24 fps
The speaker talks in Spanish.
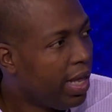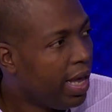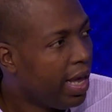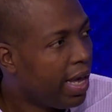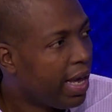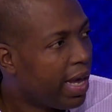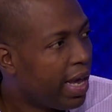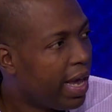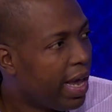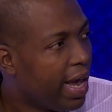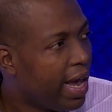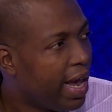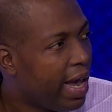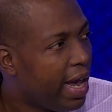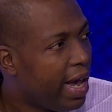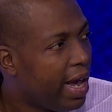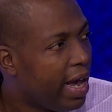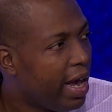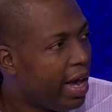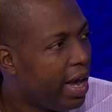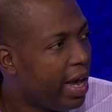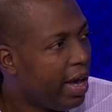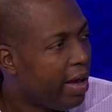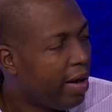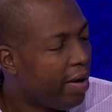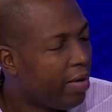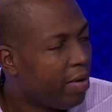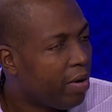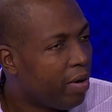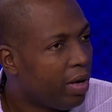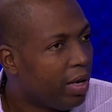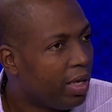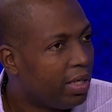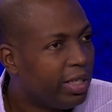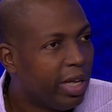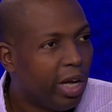que
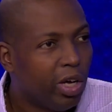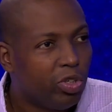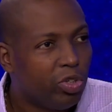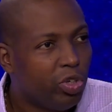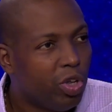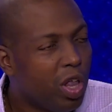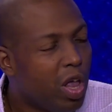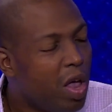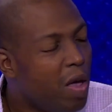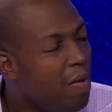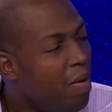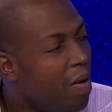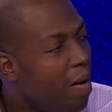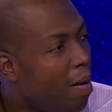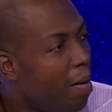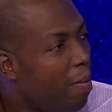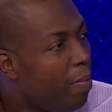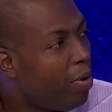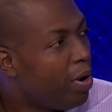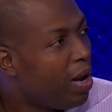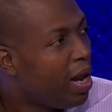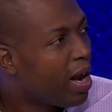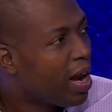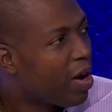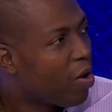Estados Unidos iba a pelear a